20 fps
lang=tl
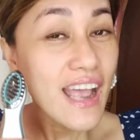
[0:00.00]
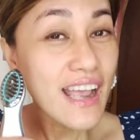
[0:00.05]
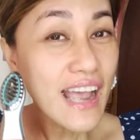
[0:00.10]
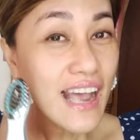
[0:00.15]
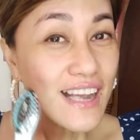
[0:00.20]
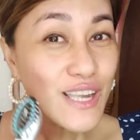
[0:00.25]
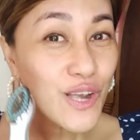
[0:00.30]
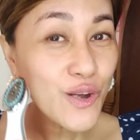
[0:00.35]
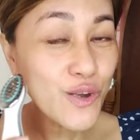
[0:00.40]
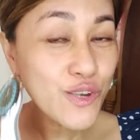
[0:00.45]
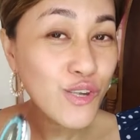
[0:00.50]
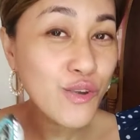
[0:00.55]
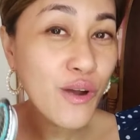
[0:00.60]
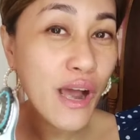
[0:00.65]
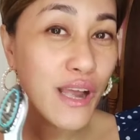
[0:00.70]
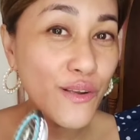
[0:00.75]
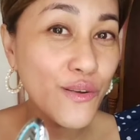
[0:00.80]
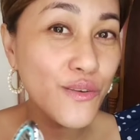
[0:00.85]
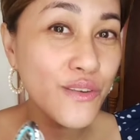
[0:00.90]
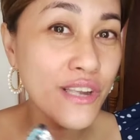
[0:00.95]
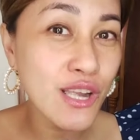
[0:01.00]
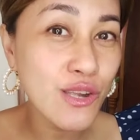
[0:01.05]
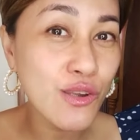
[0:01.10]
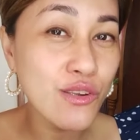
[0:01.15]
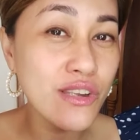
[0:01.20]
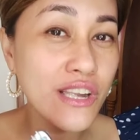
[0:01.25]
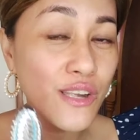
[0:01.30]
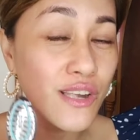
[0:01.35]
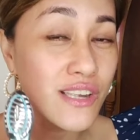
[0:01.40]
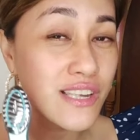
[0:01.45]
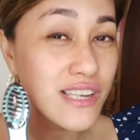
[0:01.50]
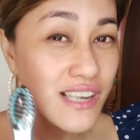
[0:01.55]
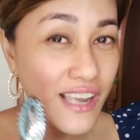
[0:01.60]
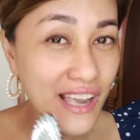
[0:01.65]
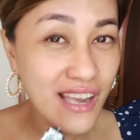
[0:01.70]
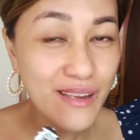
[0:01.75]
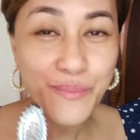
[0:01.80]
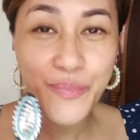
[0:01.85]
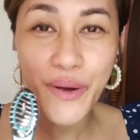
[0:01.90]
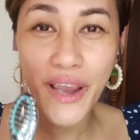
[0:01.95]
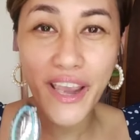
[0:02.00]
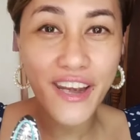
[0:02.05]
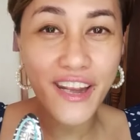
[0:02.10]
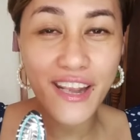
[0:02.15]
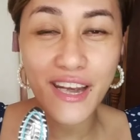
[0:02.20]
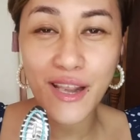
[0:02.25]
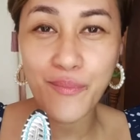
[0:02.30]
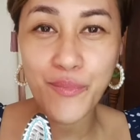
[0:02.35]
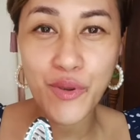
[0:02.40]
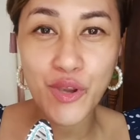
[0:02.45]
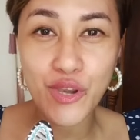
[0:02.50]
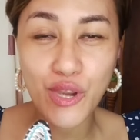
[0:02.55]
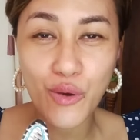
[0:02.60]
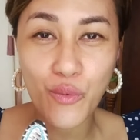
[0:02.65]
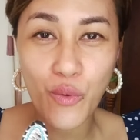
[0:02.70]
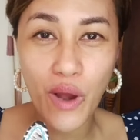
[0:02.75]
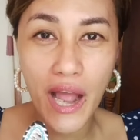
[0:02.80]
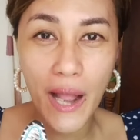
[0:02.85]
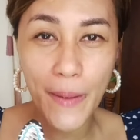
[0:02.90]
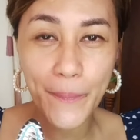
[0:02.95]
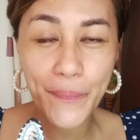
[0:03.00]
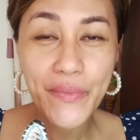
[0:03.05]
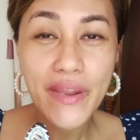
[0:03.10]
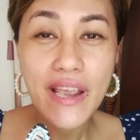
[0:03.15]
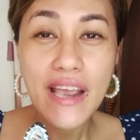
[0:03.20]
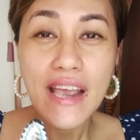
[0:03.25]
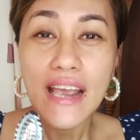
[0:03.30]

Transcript: ang nagustuhan ko dito, dito Skin Brightening Beauty One,